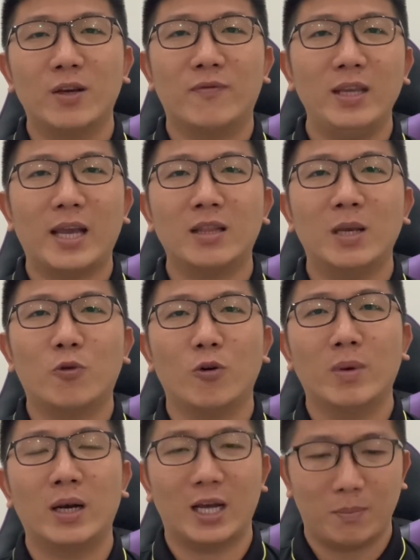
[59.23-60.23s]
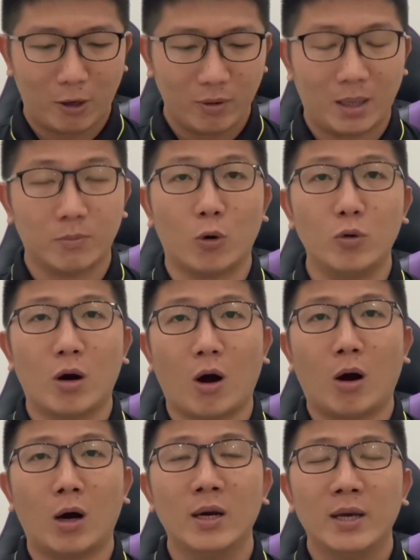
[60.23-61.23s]
chi phí gián tiếp của mình là bao gồm thủ
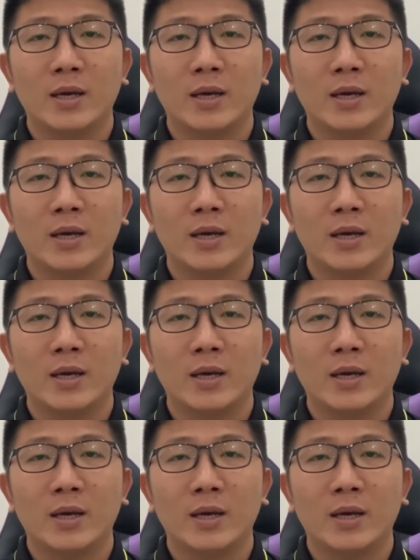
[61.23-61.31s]
kho